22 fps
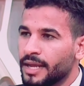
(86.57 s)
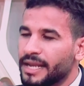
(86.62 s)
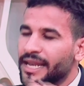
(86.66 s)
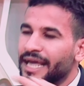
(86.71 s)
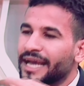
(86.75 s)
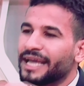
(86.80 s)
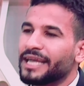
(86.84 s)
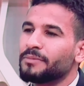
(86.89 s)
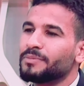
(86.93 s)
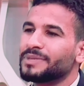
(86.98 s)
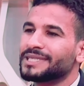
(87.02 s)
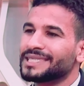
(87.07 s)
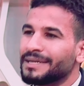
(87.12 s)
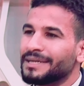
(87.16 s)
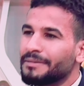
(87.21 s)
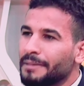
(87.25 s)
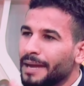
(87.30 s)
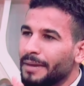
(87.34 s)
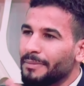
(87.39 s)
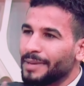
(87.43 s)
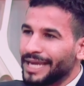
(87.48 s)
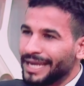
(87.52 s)
لكن
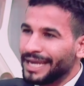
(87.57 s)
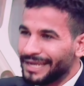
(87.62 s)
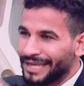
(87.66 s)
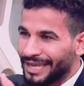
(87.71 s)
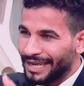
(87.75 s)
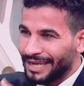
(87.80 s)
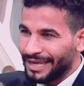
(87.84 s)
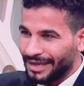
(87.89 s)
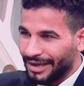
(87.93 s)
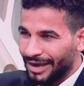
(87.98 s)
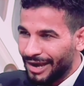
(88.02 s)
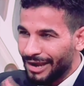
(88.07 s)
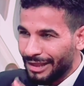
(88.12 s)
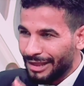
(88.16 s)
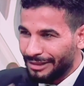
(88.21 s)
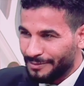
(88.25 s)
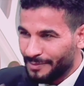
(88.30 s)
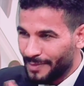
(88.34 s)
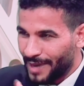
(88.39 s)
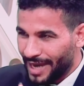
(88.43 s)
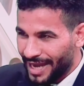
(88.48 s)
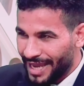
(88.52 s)
بسبب عمايلنا الغلط
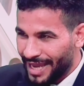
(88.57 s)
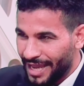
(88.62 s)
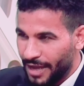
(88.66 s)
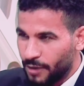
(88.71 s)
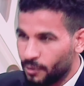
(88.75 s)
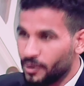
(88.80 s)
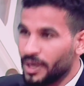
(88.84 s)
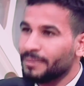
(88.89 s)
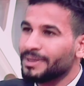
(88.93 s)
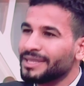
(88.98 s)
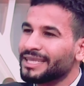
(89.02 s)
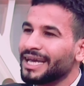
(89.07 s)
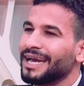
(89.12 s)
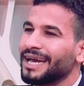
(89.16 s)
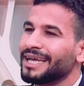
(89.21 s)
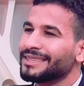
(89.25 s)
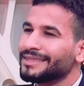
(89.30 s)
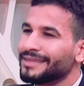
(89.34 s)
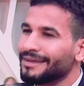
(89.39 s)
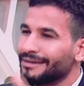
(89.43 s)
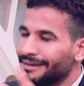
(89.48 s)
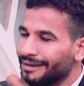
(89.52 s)
معاه ونمط
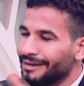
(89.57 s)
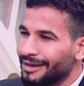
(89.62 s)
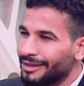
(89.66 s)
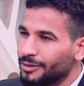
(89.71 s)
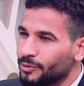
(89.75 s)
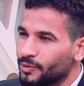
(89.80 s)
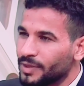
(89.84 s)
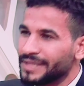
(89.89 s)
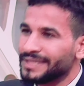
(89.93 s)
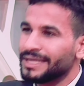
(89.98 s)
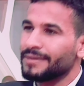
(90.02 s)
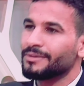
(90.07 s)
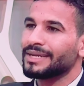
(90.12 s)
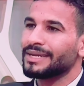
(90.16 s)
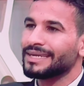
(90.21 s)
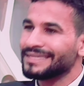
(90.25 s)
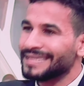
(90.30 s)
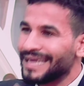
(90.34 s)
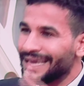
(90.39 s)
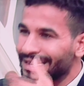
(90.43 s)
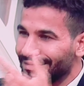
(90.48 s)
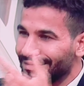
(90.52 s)
حياتنا الغلط والنظام الغذائي